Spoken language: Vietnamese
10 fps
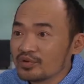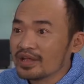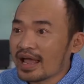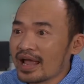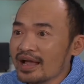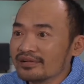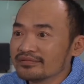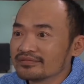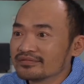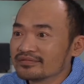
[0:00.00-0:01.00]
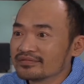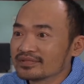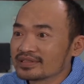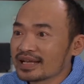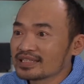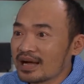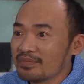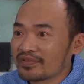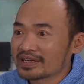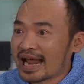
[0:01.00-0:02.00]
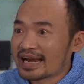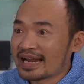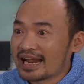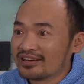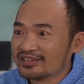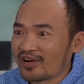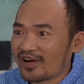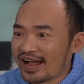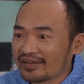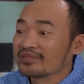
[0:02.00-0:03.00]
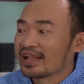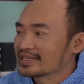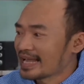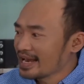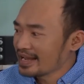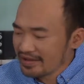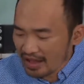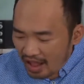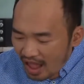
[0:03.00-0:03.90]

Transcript: vui vẻ. Sáng sớm mình phải tràn đầy năng lượng con à. Ăn sáng đi.